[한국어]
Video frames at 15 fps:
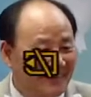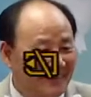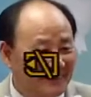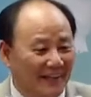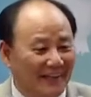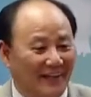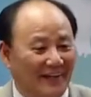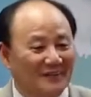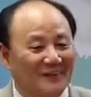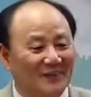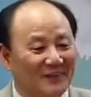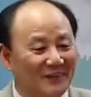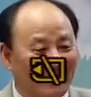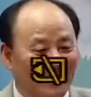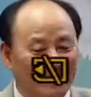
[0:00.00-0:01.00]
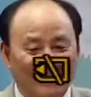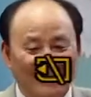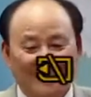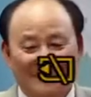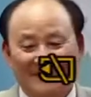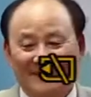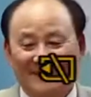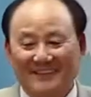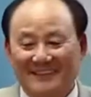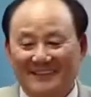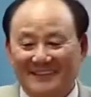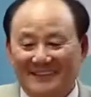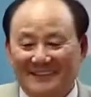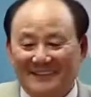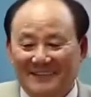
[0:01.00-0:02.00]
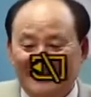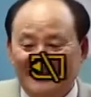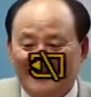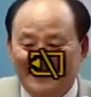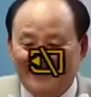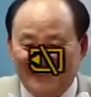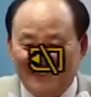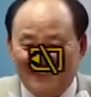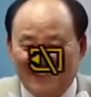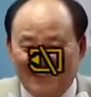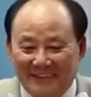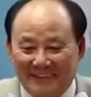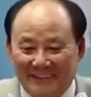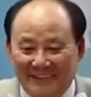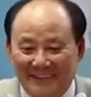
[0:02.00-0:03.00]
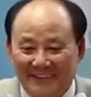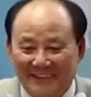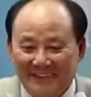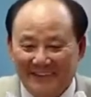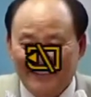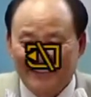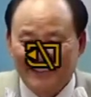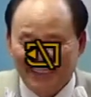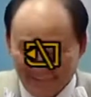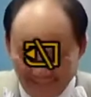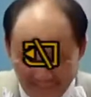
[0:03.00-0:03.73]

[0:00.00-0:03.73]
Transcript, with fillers: 단 한 번도 하나님은 그런 적이 없으시더라고요. 네?